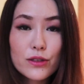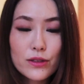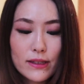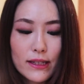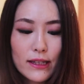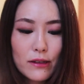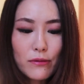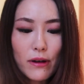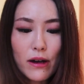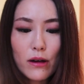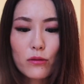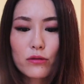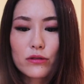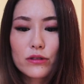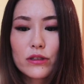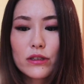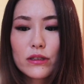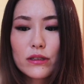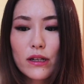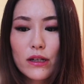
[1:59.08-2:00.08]
次はこ
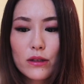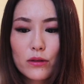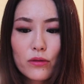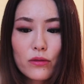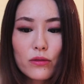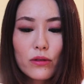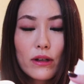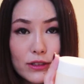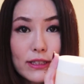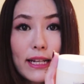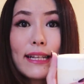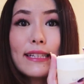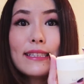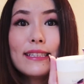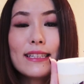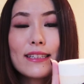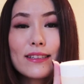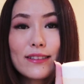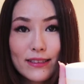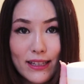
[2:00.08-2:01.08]
ちらの
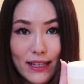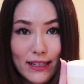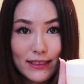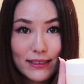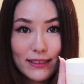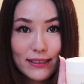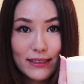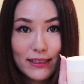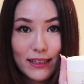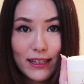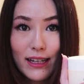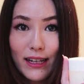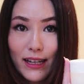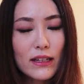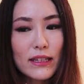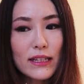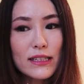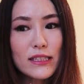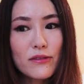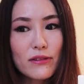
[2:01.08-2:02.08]
クレンジングです
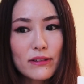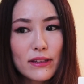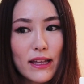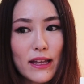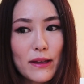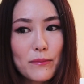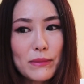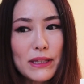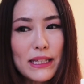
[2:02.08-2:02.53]
私はね